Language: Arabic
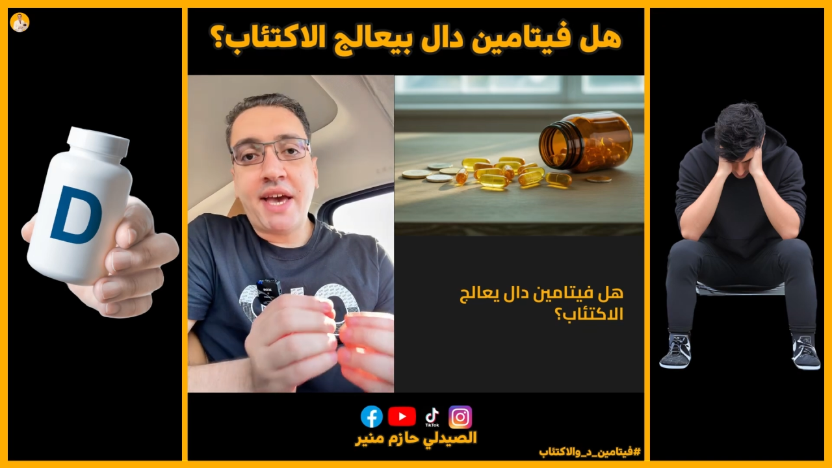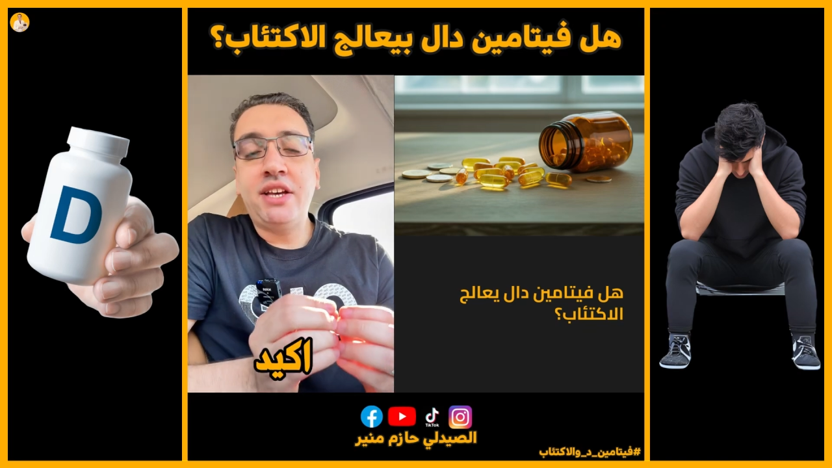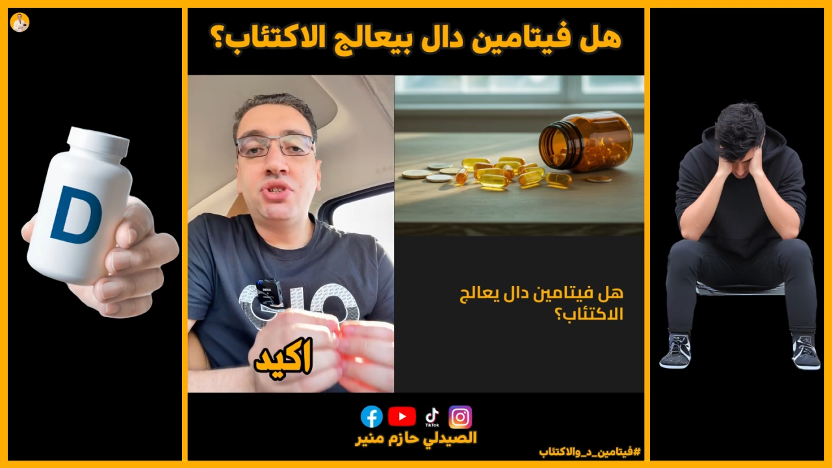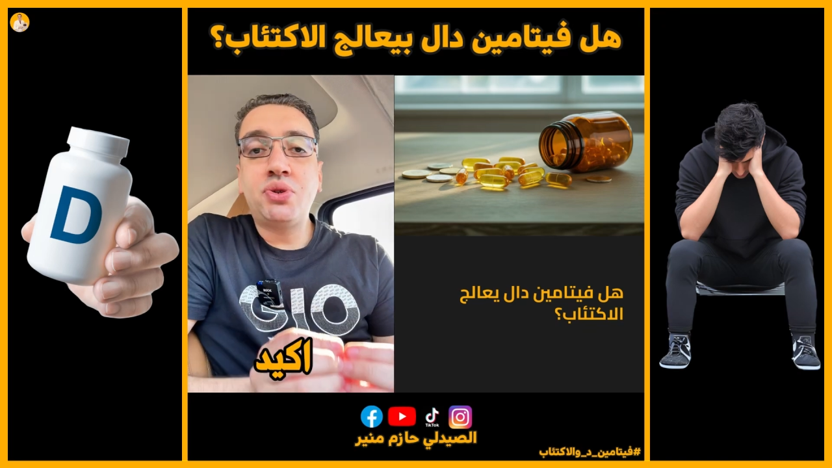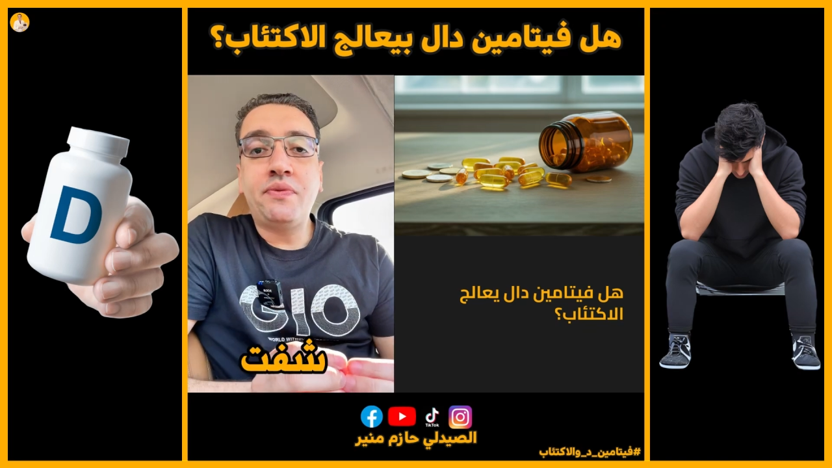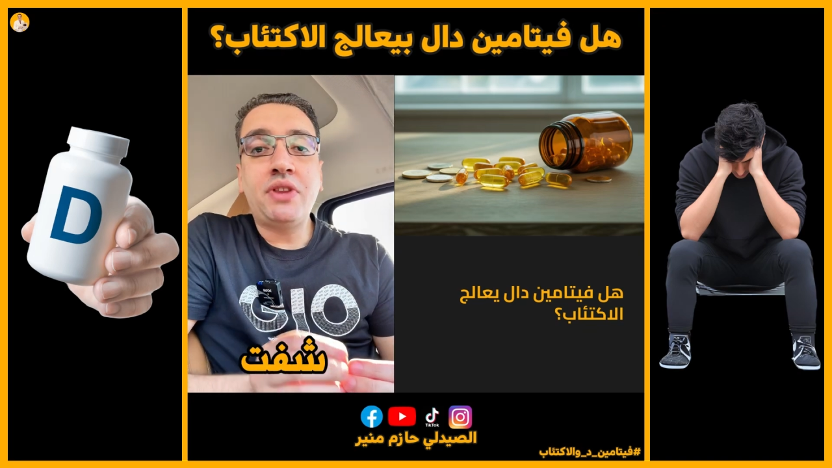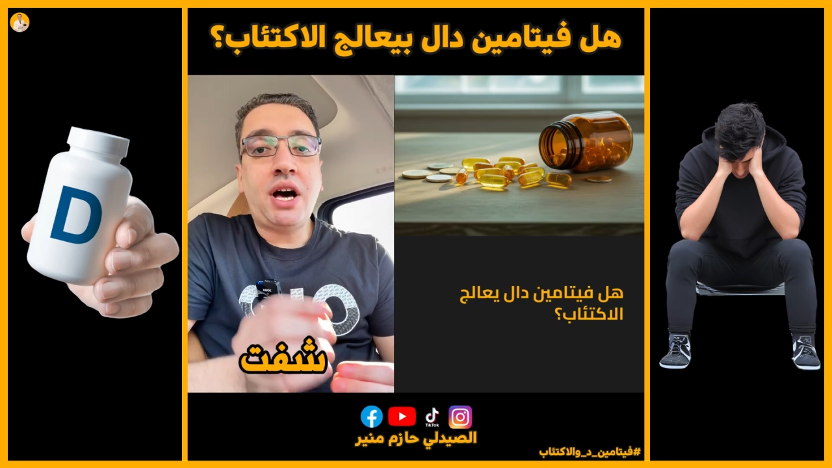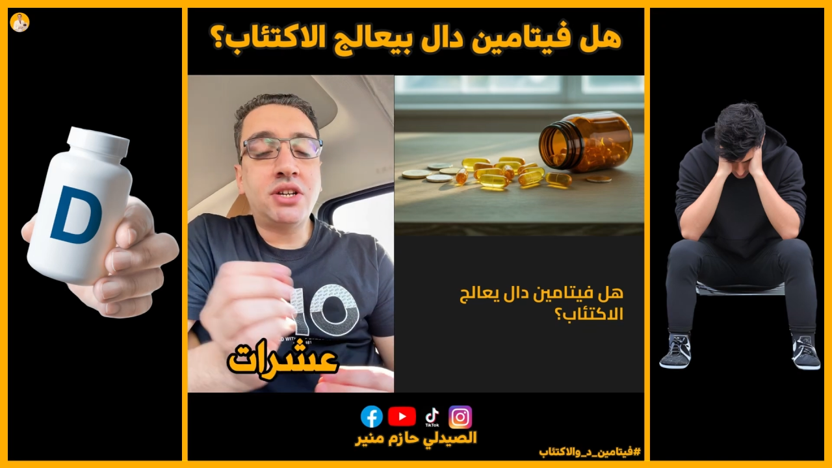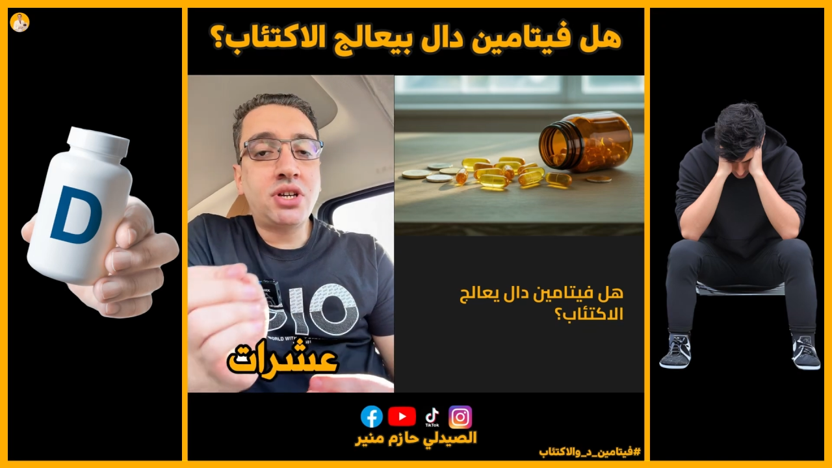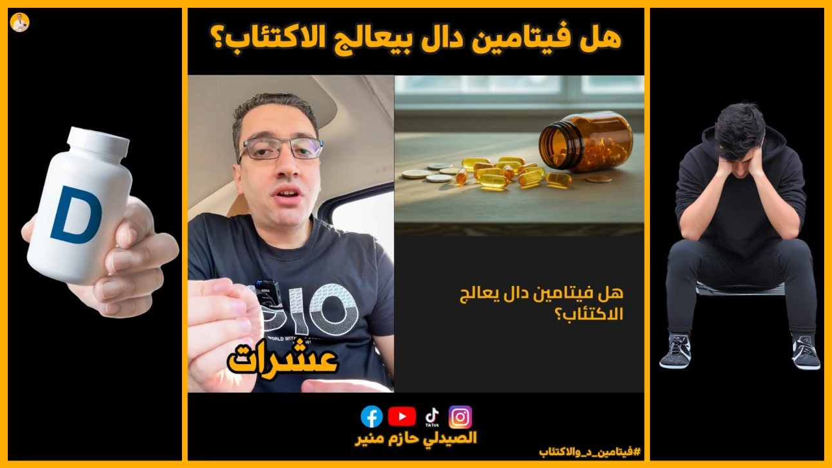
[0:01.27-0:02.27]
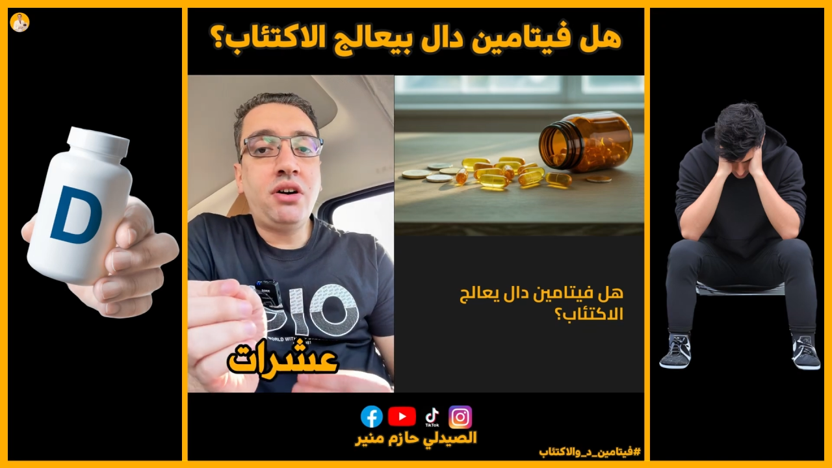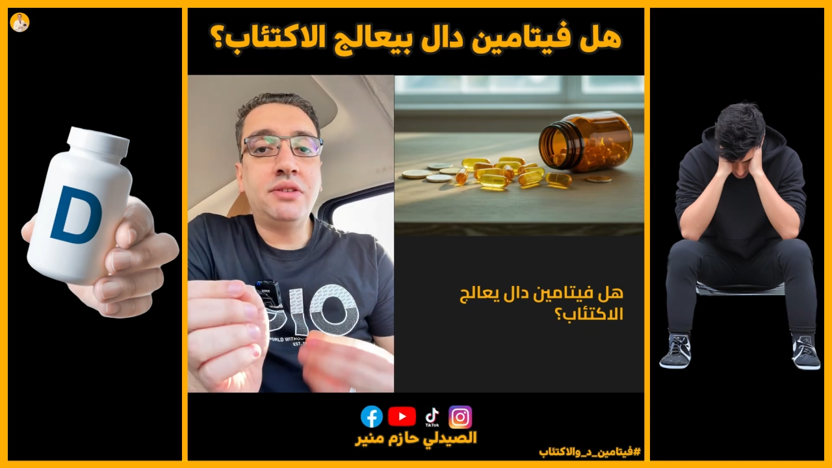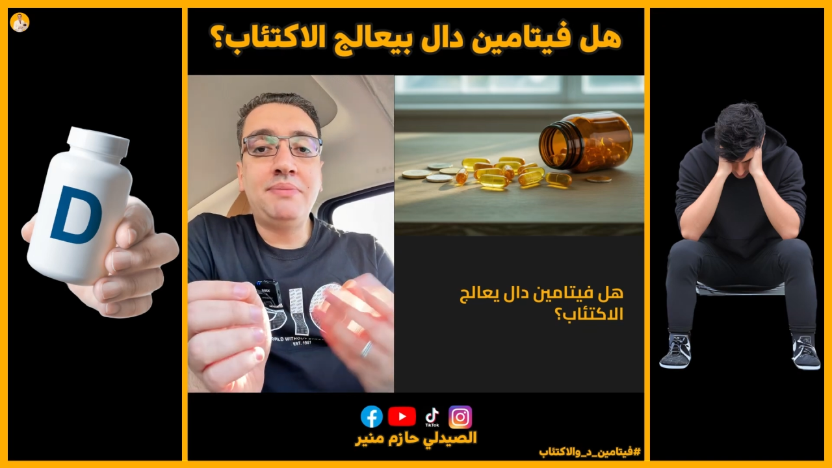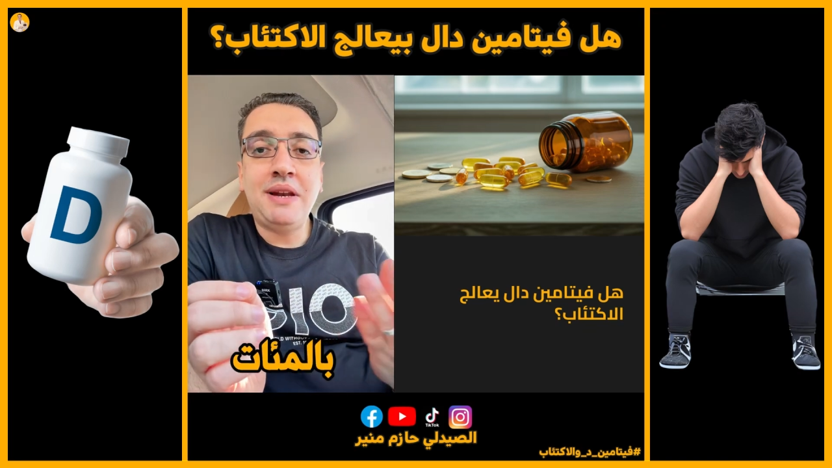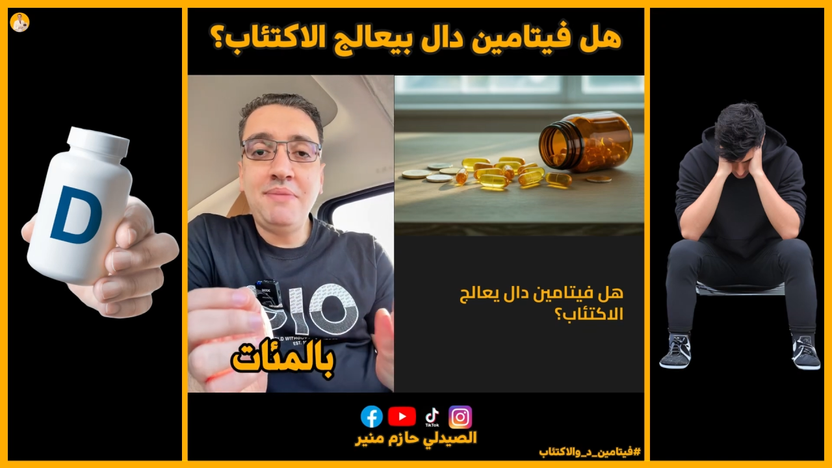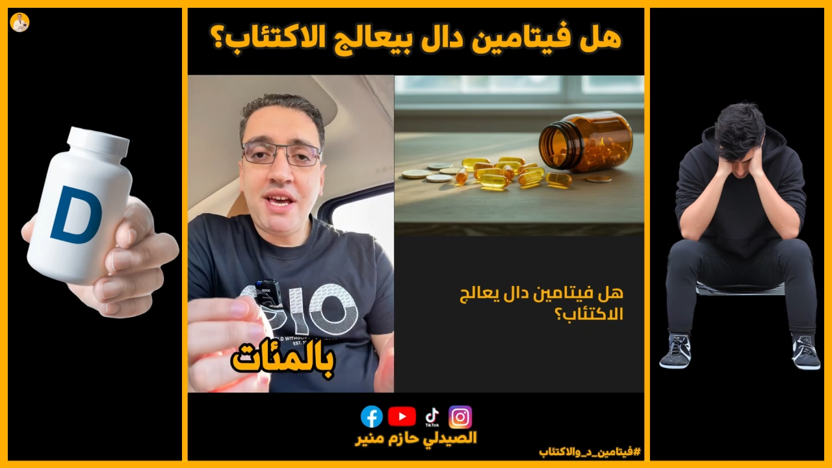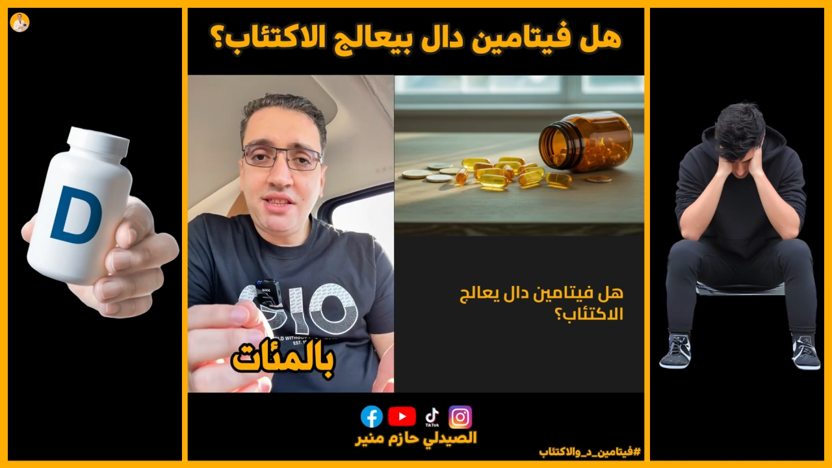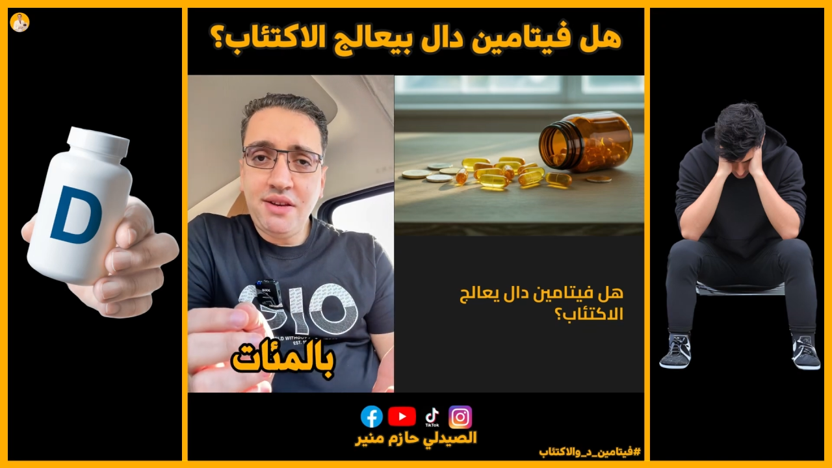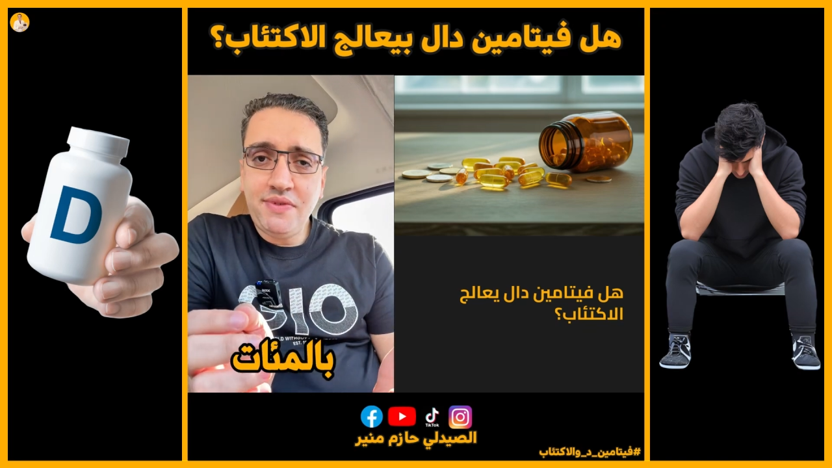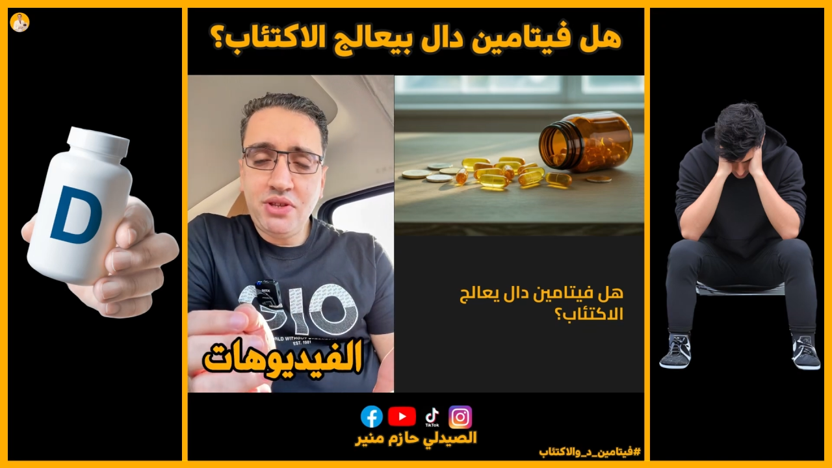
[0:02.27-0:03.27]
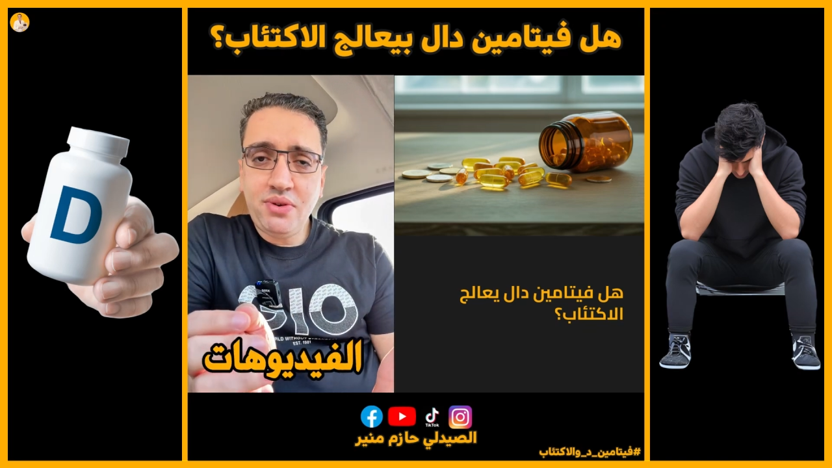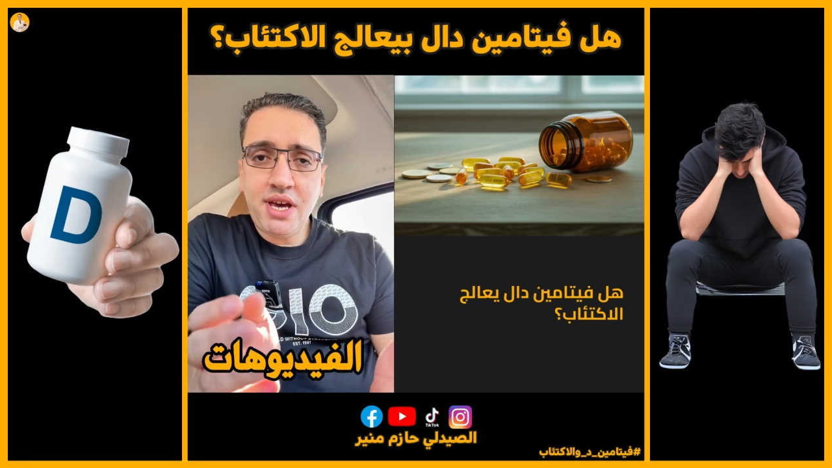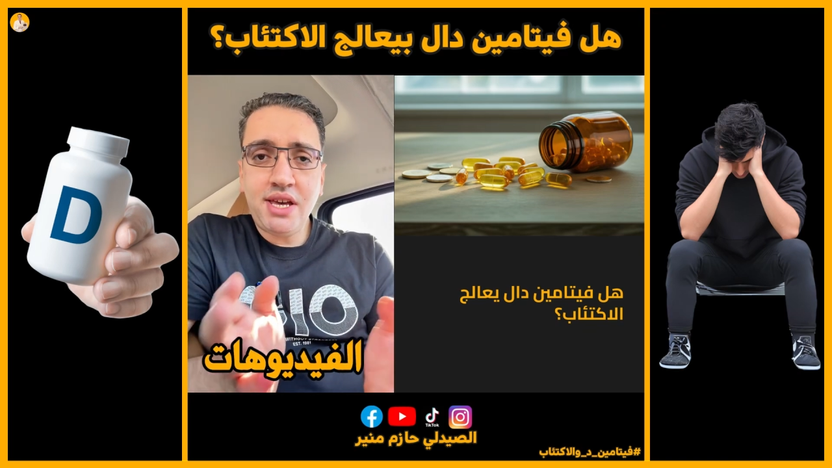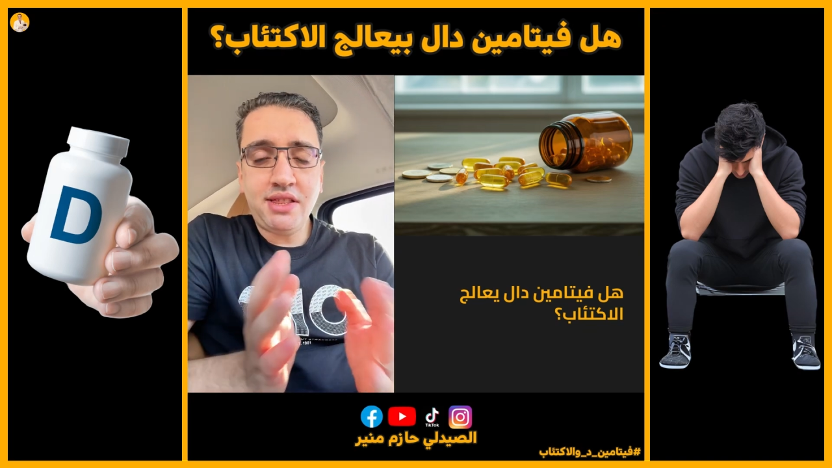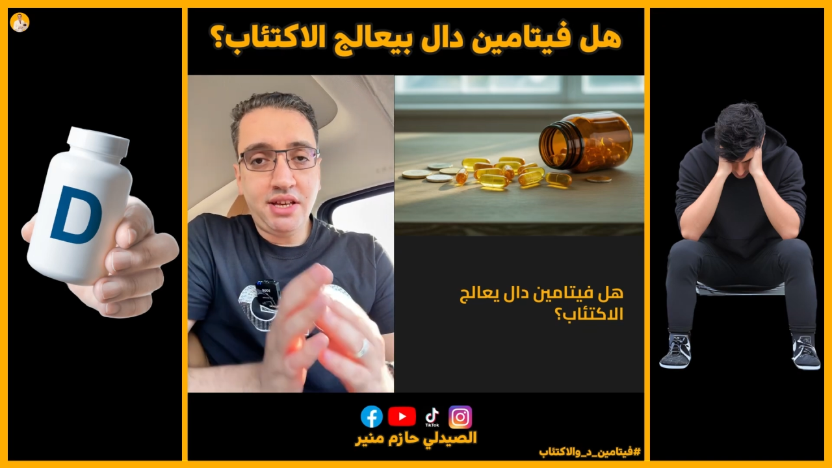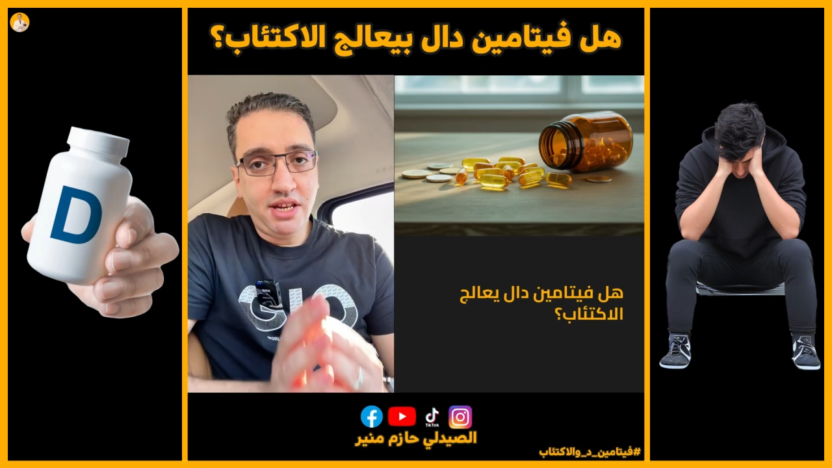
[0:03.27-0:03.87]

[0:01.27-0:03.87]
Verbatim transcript: اكيد شفت عشرات بل مئات الفيديوهات